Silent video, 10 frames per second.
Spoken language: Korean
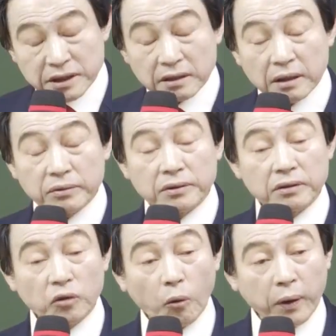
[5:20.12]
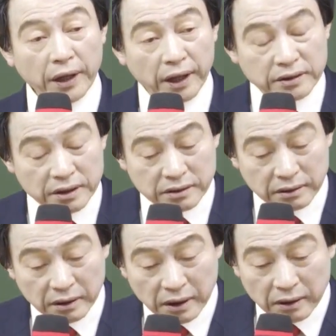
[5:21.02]
살 때부터 독방에
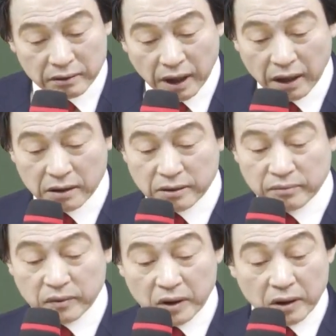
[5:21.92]
앉아서 내가 좀